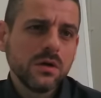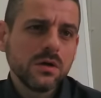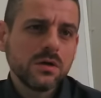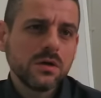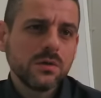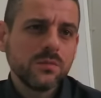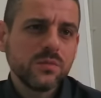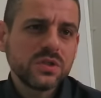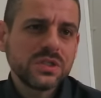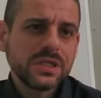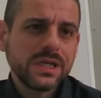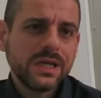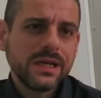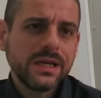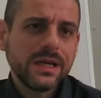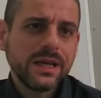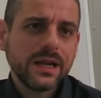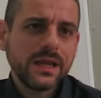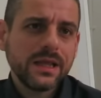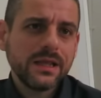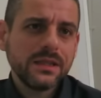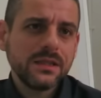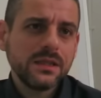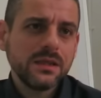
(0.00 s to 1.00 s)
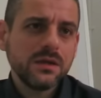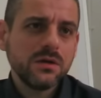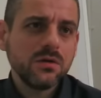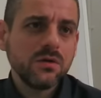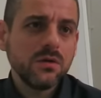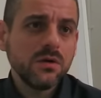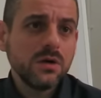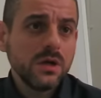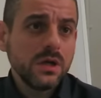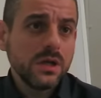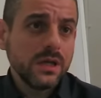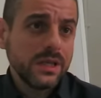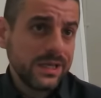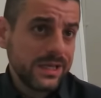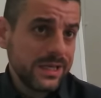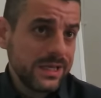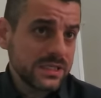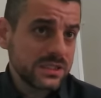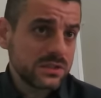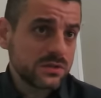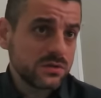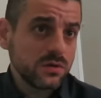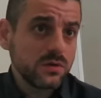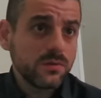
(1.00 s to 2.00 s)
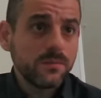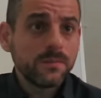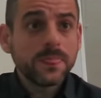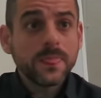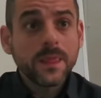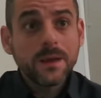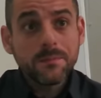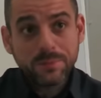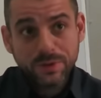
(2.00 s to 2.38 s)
como es el energético y esto,